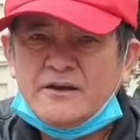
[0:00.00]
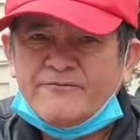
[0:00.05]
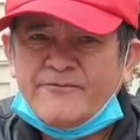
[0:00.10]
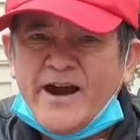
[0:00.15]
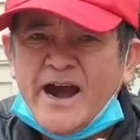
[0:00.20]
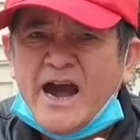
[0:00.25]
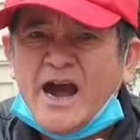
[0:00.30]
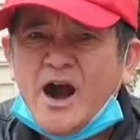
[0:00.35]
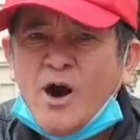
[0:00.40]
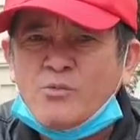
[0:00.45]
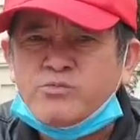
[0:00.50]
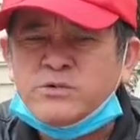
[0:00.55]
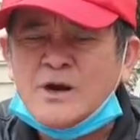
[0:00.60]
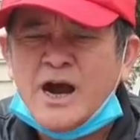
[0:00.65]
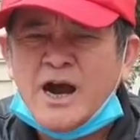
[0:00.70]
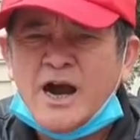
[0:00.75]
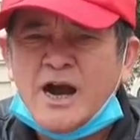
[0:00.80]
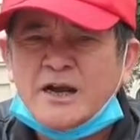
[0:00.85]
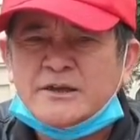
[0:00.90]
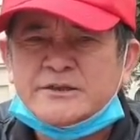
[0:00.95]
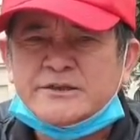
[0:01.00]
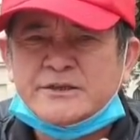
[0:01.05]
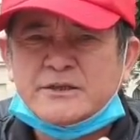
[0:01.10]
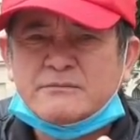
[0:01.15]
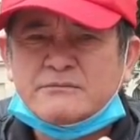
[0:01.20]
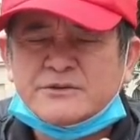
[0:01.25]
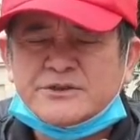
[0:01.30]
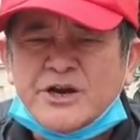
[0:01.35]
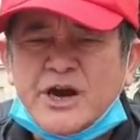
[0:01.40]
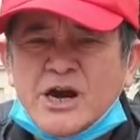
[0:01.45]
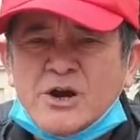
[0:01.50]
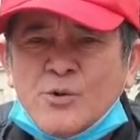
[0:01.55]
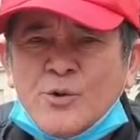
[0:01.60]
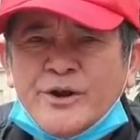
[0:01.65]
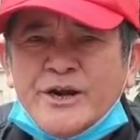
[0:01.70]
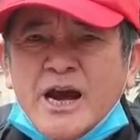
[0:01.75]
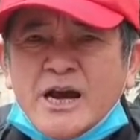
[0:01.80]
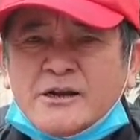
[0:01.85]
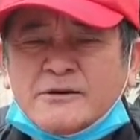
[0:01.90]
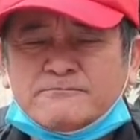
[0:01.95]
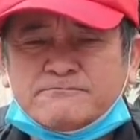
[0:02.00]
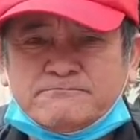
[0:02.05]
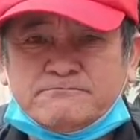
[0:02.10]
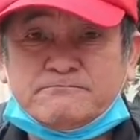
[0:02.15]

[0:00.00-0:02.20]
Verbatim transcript: và ông ờ, Trương Huy Đức